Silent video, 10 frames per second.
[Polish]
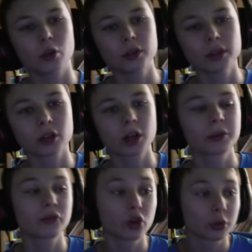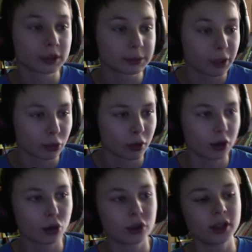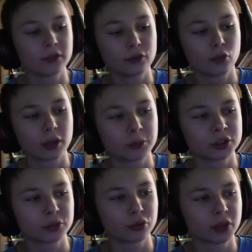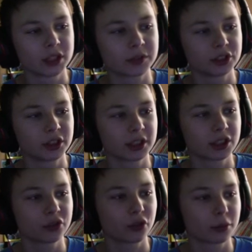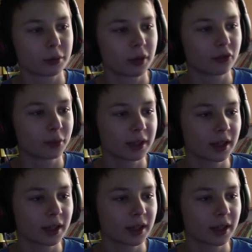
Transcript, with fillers: Ogólnie trochę mi forma spadła, o ile w ogóle można było nazwać, że ja kiedyś formę miałam w